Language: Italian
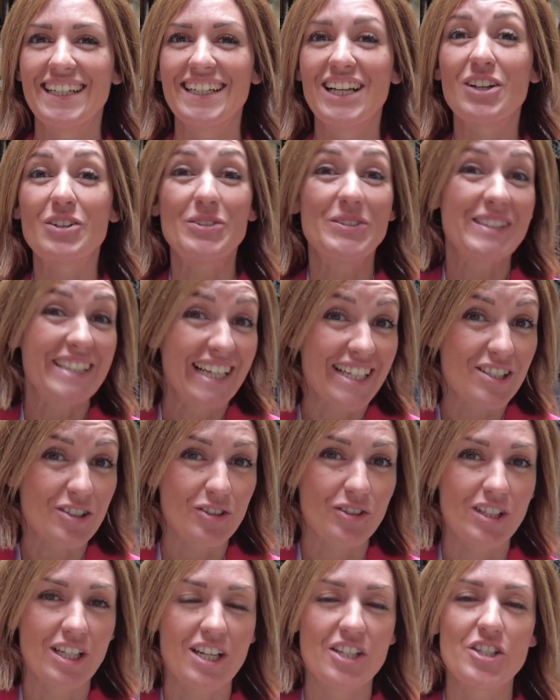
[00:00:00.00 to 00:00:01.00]
nel
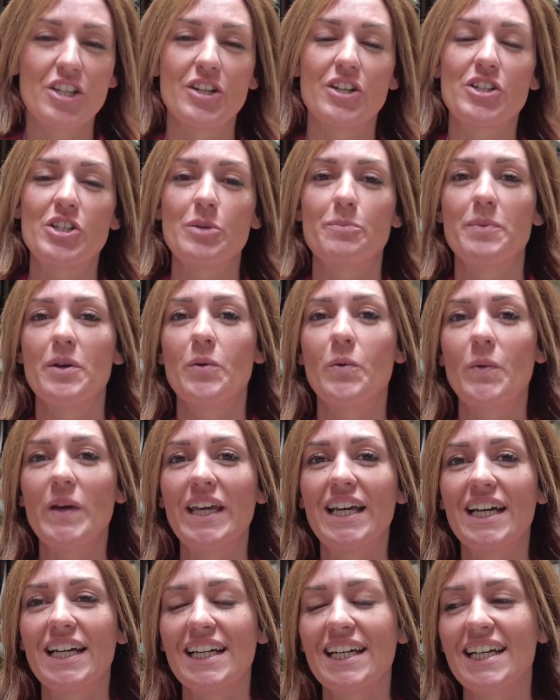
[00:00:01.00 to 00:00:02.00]
contesto della Gena Shipping
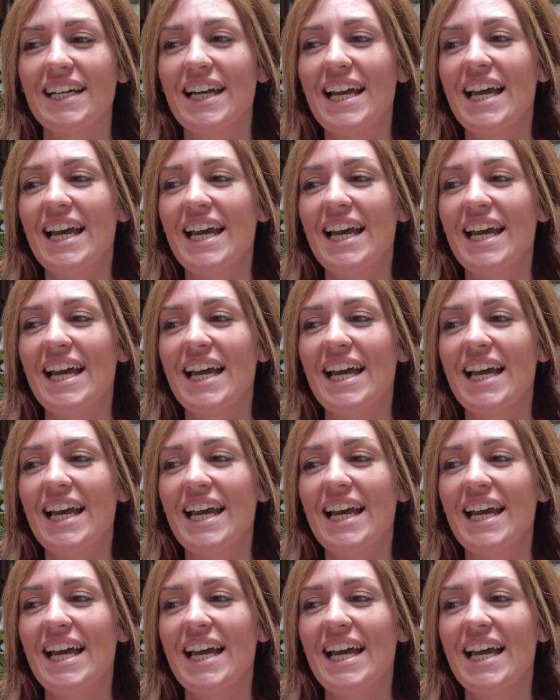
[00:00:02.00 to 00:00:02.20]
Week